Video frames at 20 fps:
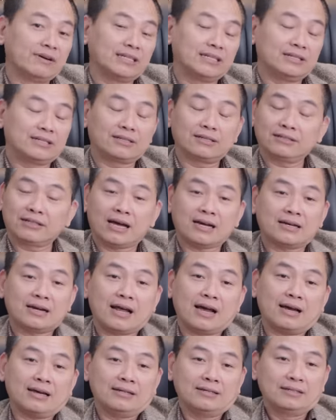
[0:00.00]
vậy thì sự
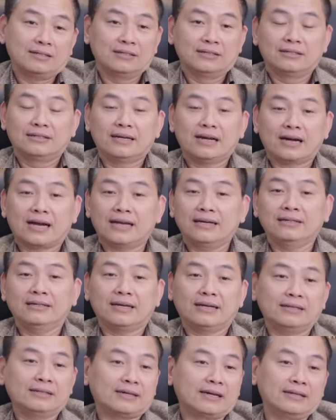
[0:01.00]
thật là là
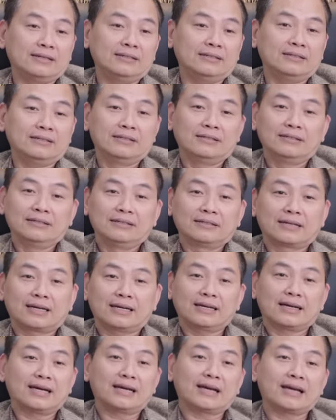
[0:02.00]
cái cái cái
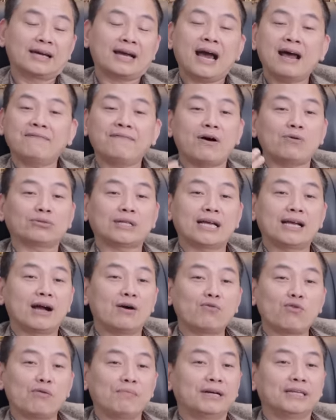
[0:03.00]
cái cái cái khát vọng thành
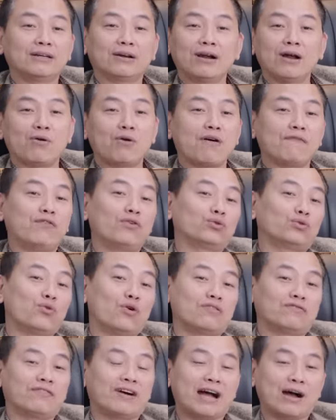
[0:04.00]
công của mình nó đâu có phụ
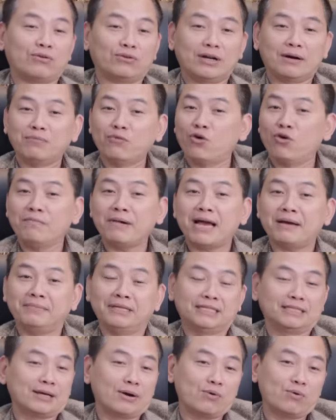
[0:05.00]
thuộc vào là bố mẹ
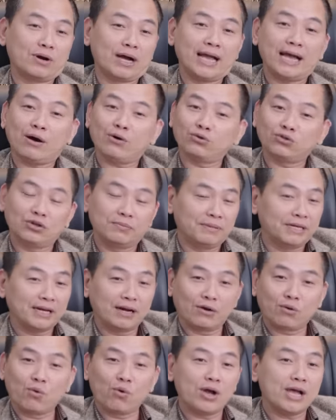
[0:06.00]
mình giàu nghèo rồi
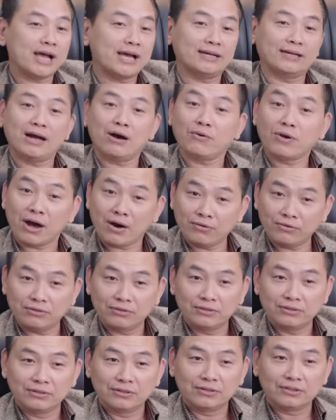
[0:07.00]
mình ở quê hay ở đâu đâu
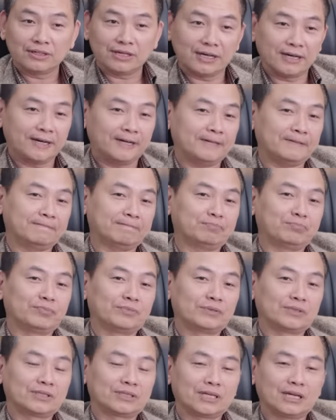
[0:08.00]
đấy,
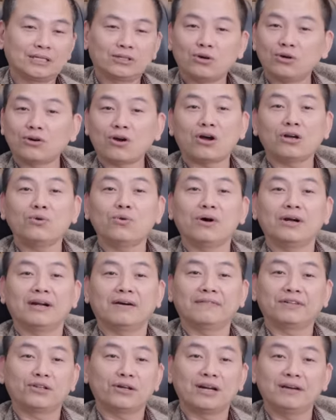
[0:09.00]
tôi nói
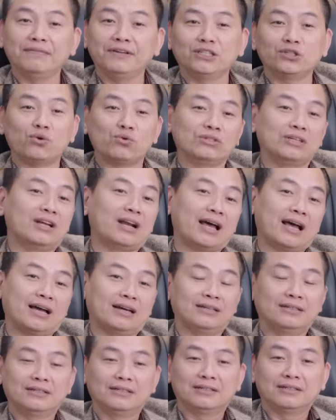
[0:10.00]
luôn là tôi đây ví dụ như
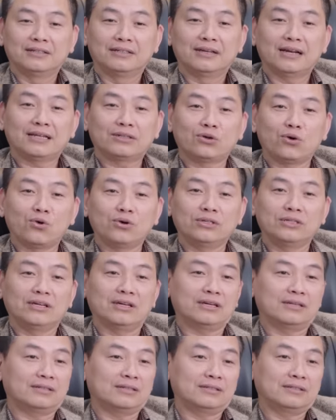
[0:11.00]
là là
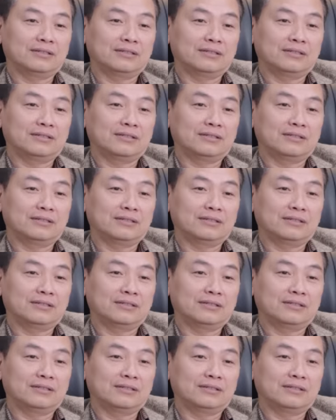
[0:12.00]
tôi